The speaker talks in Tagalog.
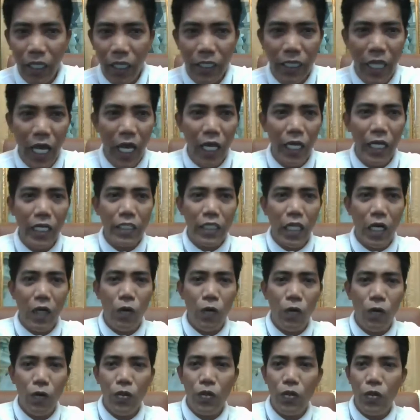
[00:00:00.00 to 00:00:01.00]
ang ah, nakita
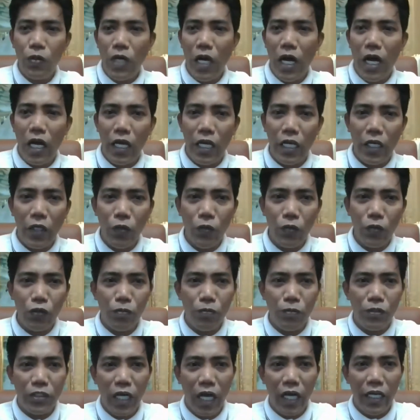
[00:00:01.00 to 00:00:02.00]
ko yung aking
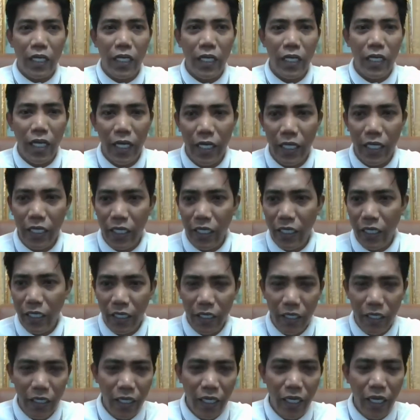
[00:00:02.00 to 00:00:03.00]
YouTube channel ay
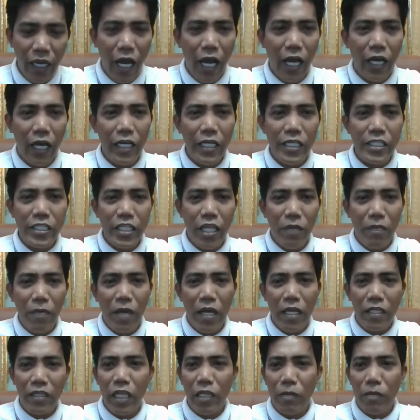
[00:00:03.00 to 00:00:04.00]
ang
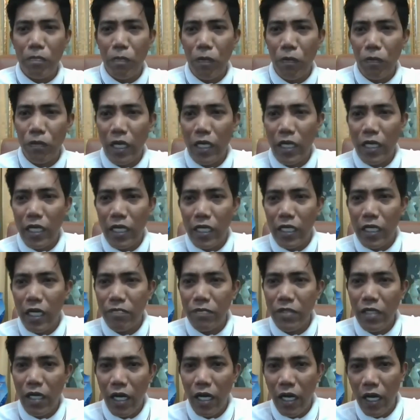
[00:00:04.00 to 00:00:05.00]
estimated po na
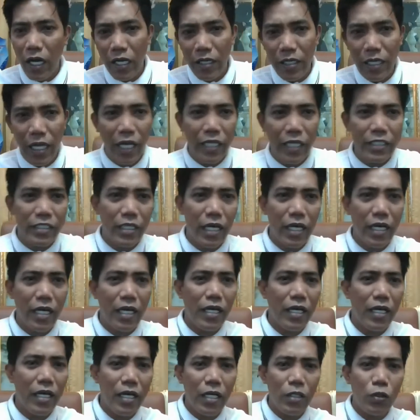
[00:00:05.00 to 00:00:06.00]
income niya ay nasa
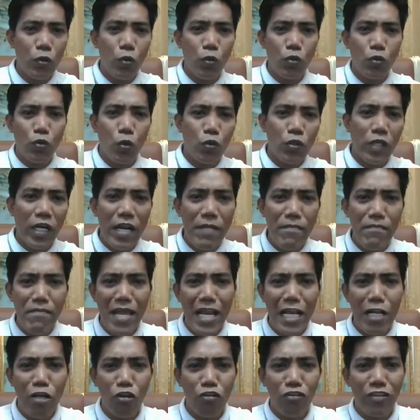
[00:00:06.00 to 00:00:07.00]
2 to 3
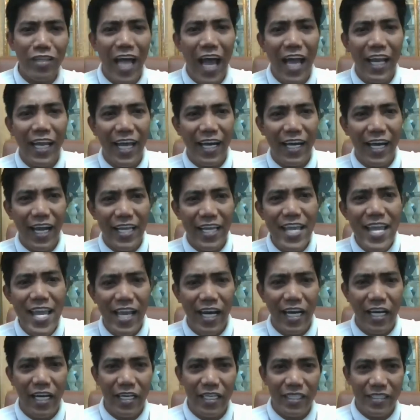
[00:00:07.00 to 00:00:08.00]
million dollar a
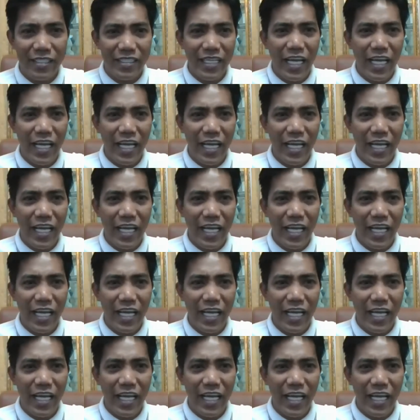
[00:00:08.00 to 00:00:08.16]
year.